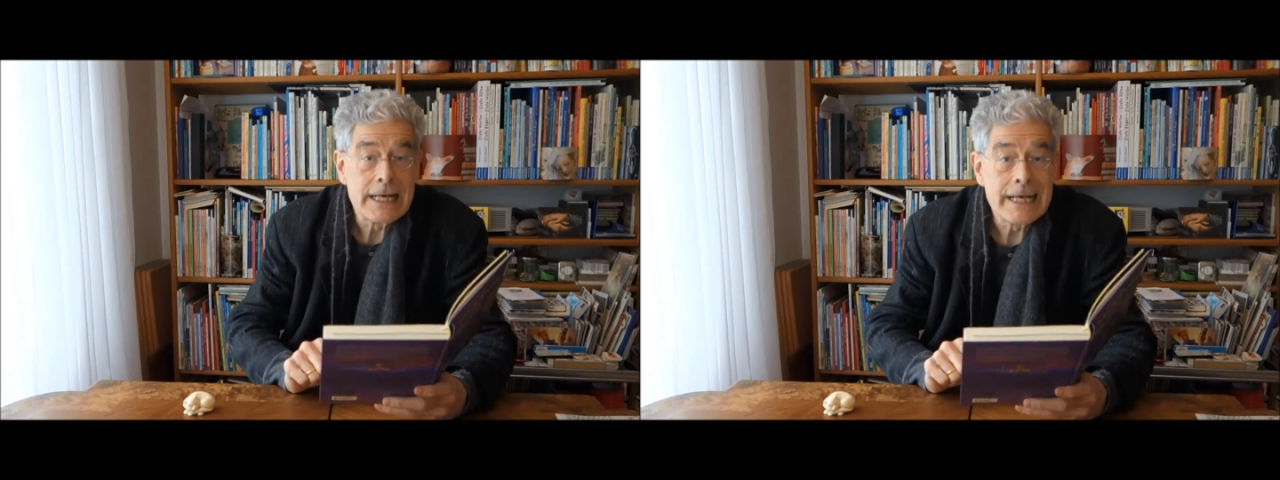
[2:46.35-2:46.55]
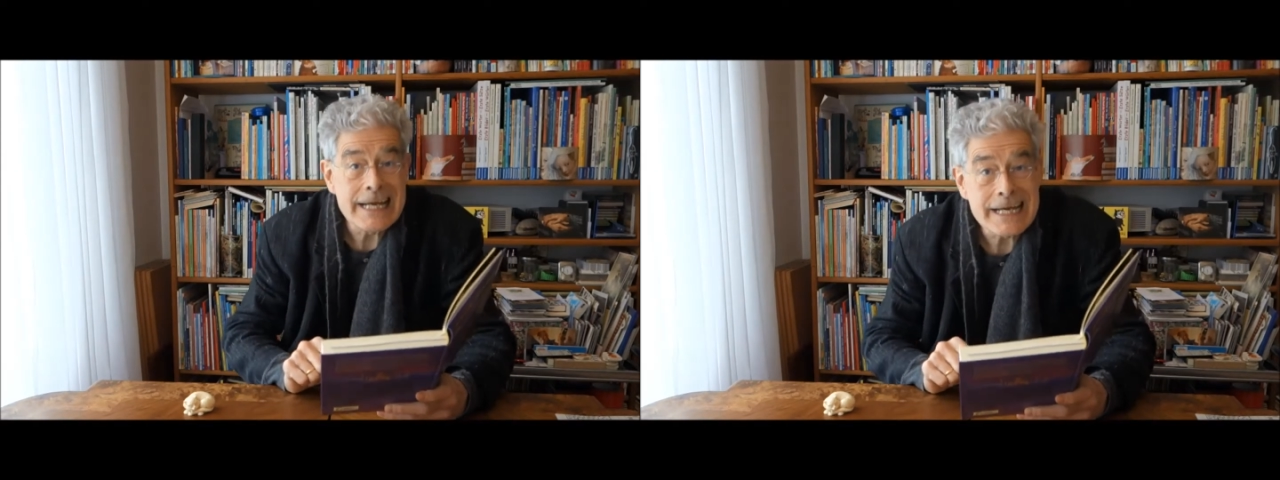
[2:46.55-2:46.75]

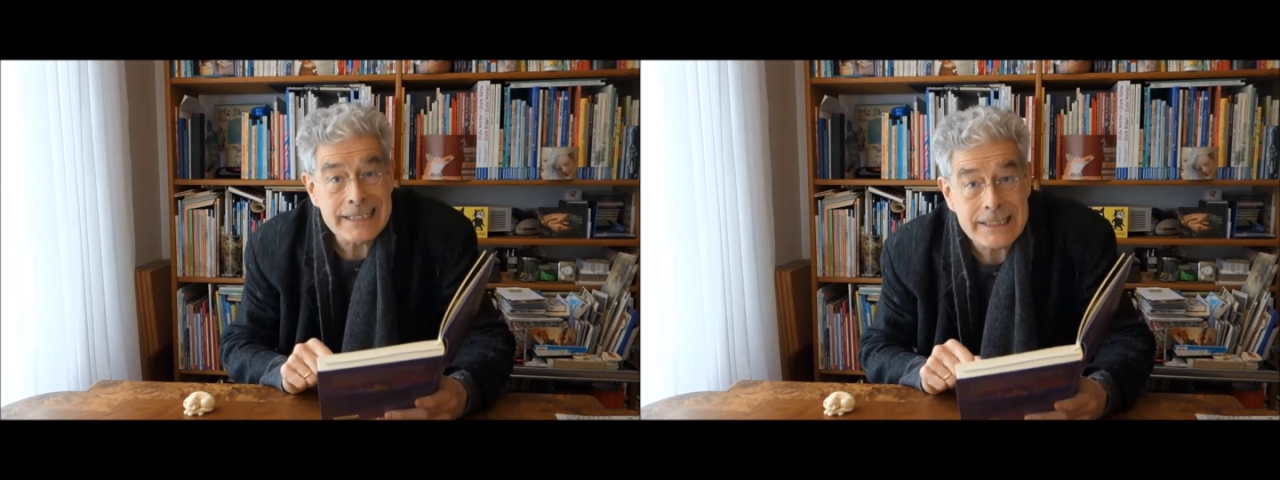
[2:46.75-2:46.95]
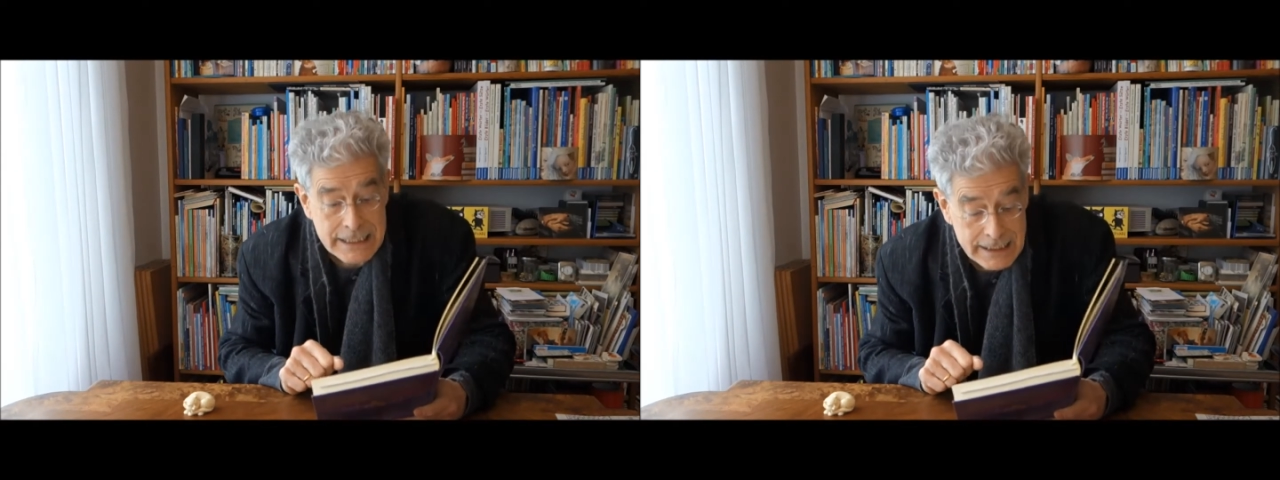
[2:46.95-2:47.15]

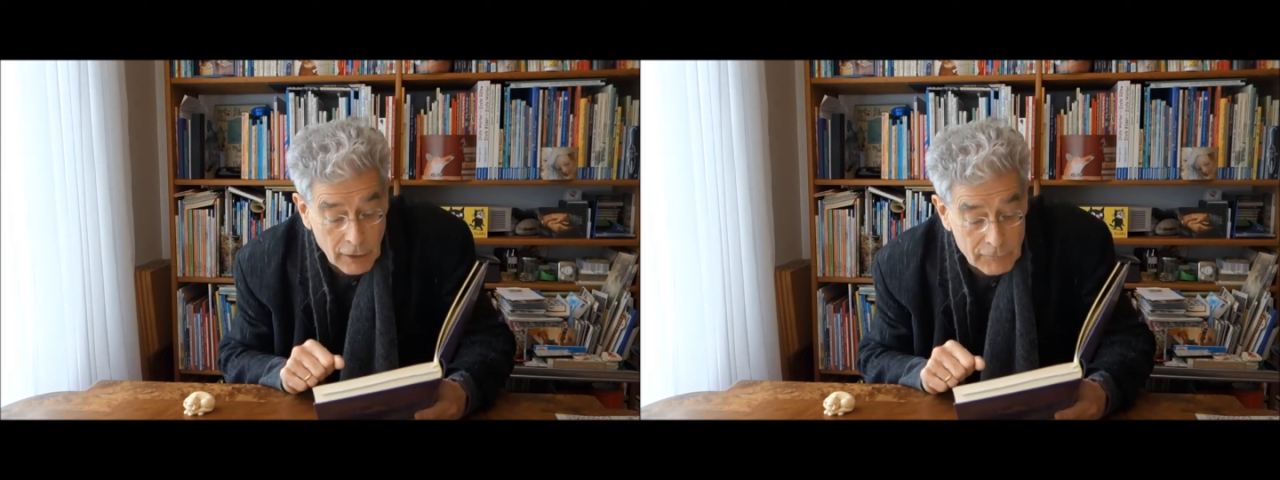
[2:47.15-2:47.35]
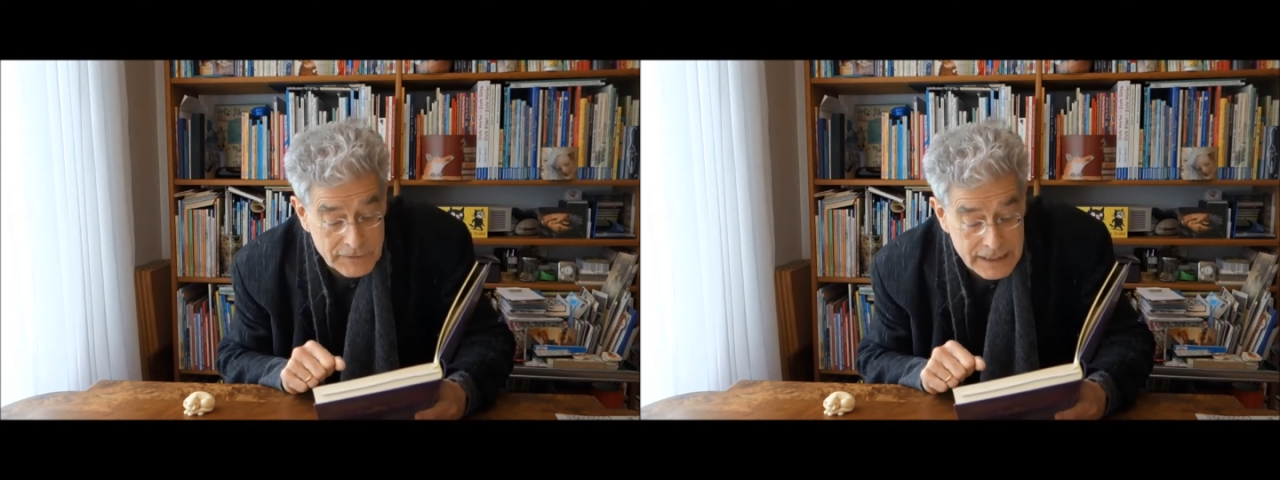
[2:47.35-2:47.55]
legte ihn
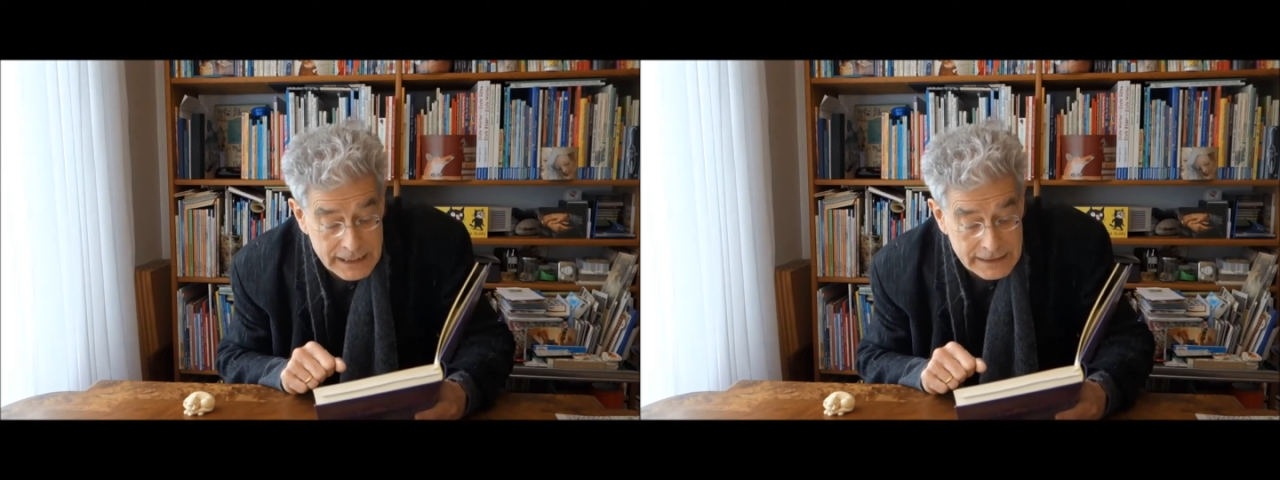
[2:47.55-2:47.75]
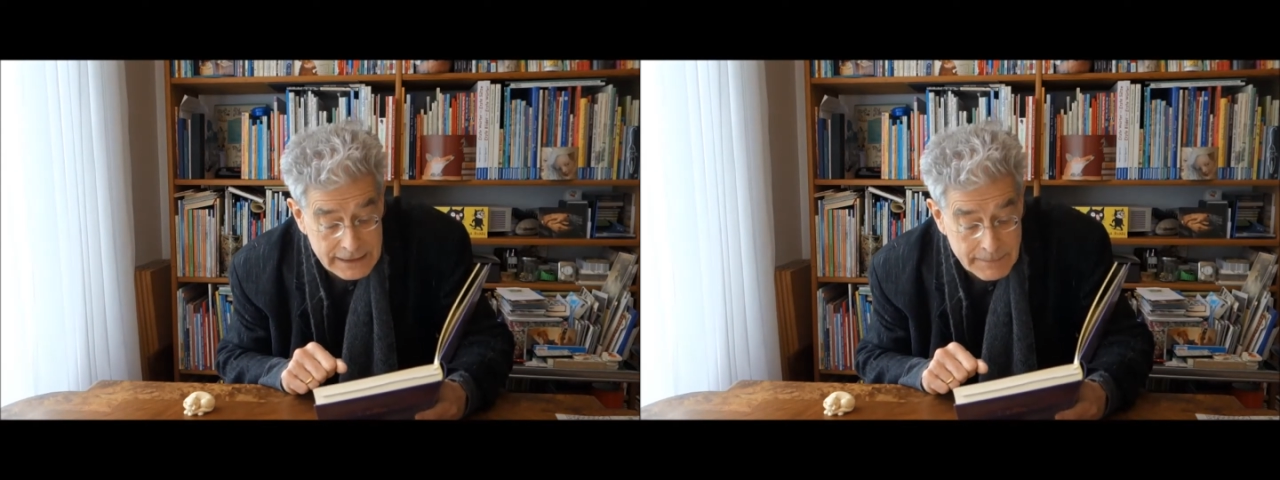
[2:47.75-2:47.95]
auf die
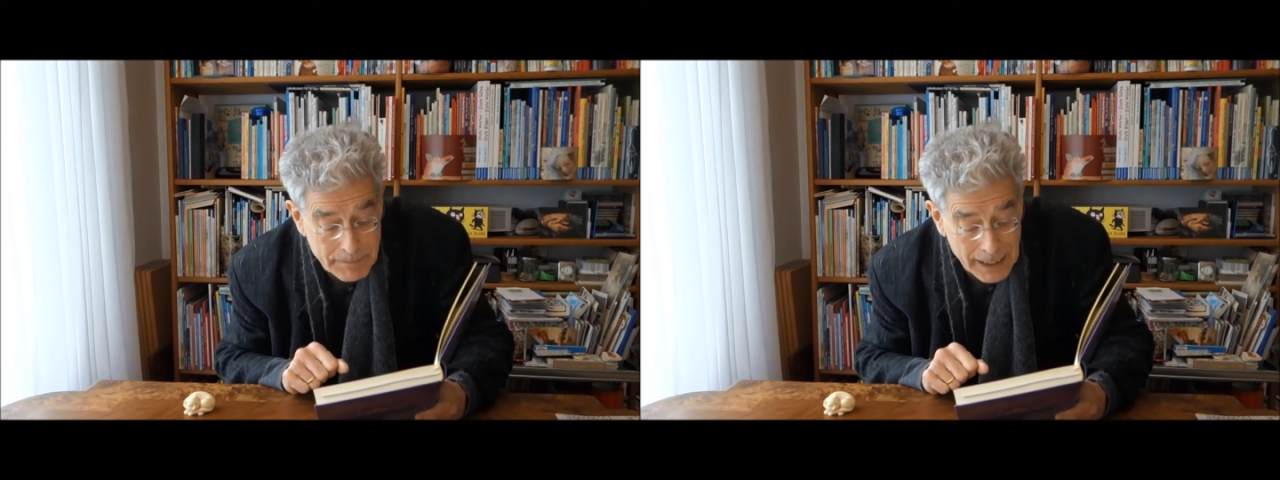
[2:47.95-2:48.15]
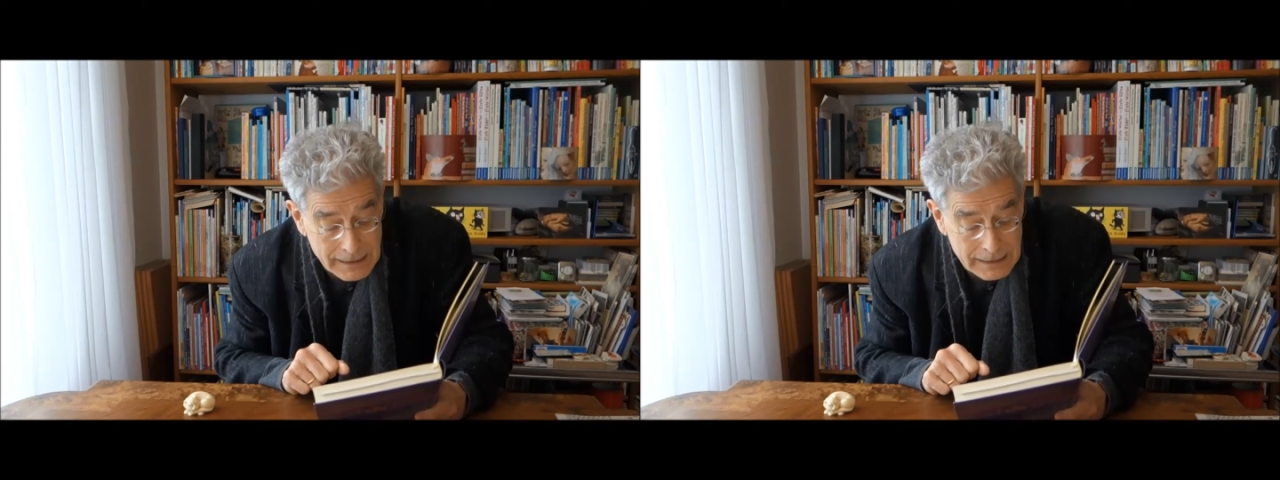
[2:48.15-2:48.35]
erste
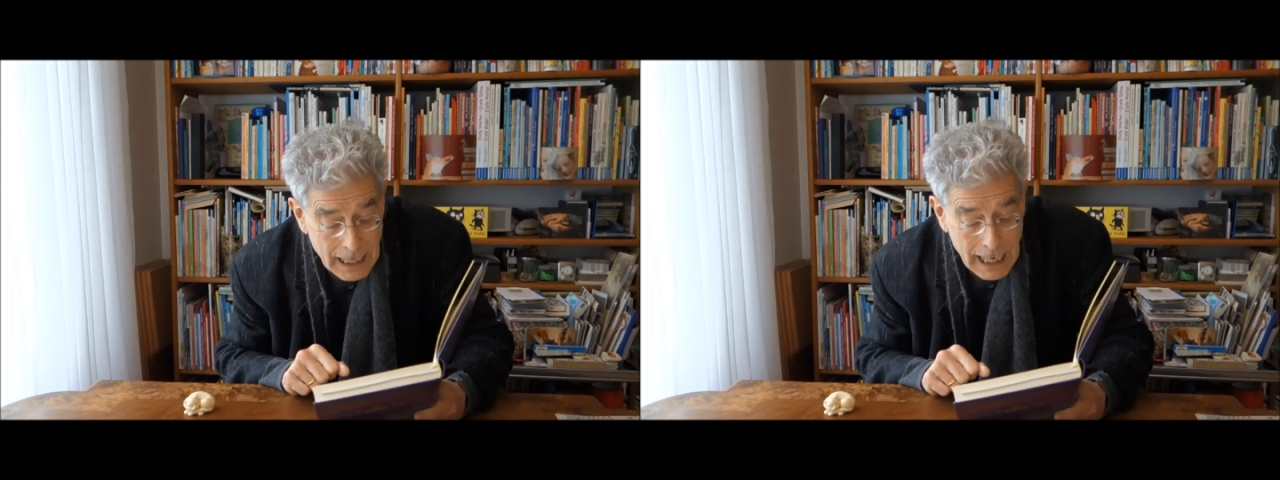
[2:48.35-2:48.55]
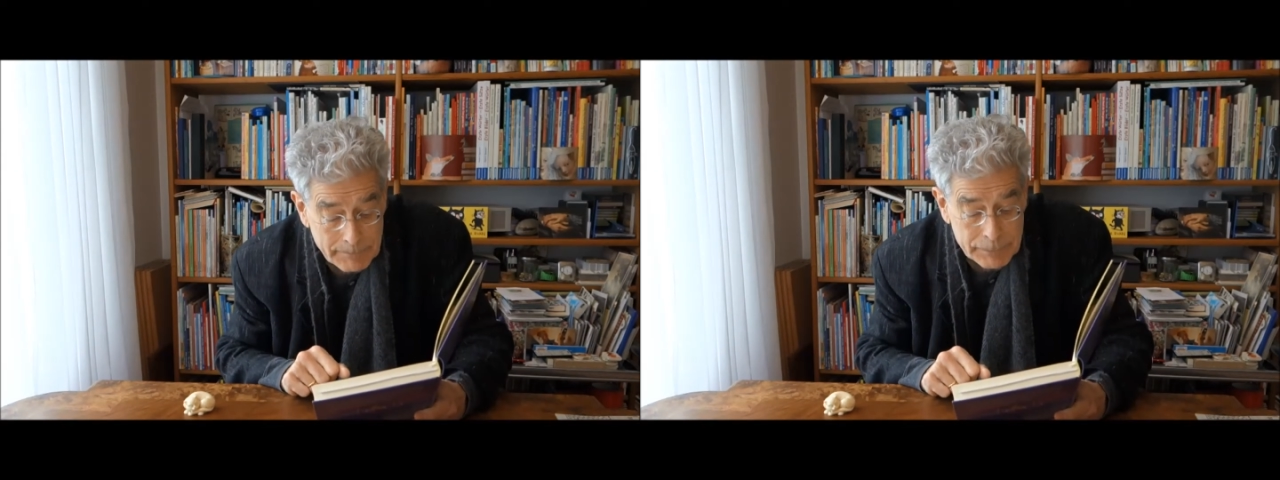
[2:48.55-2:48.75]
Bank
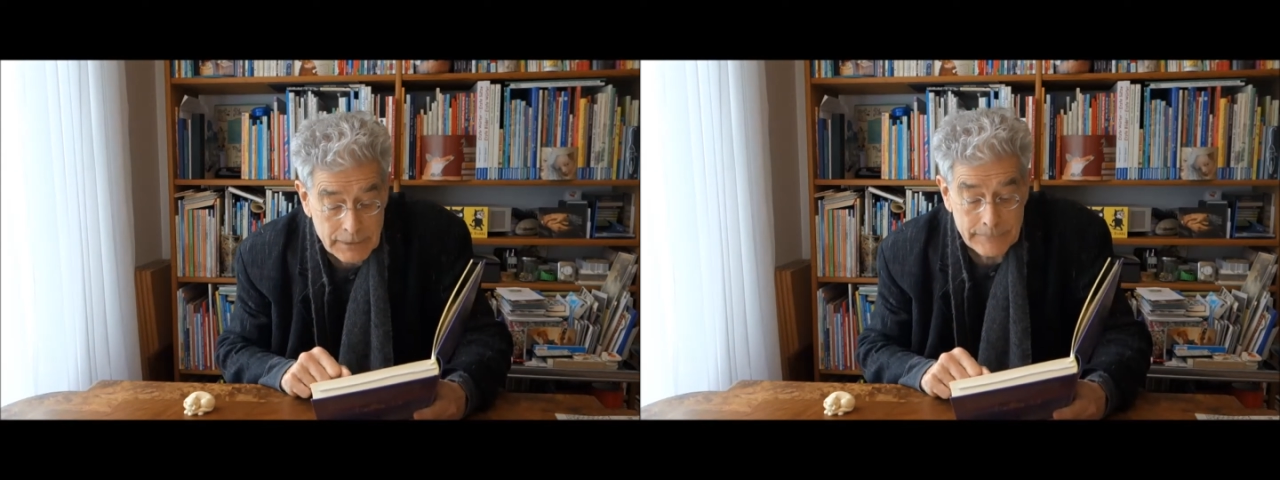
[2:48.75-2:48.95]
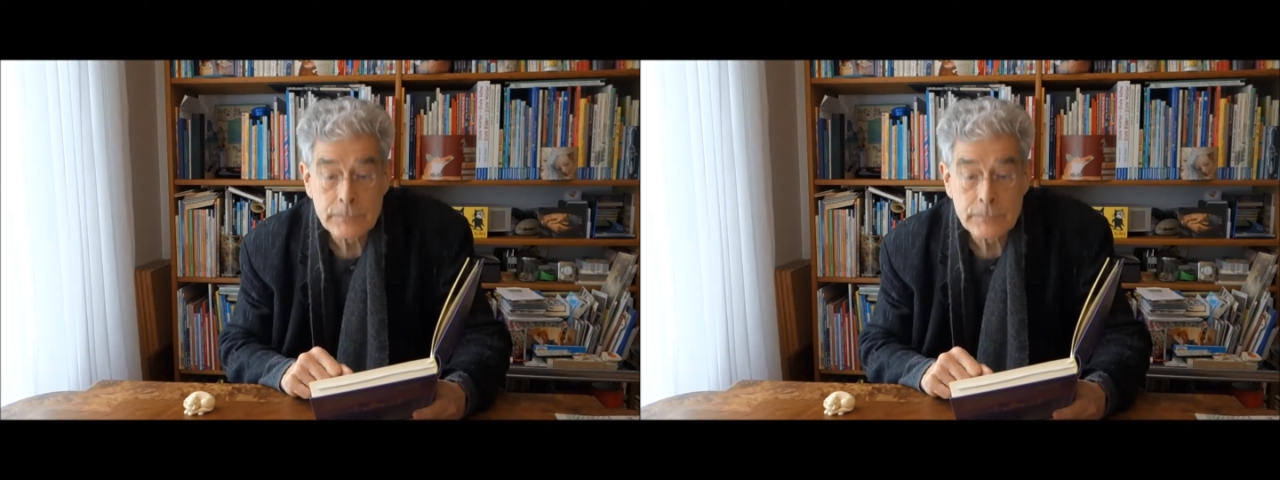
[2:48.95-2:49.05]
ab.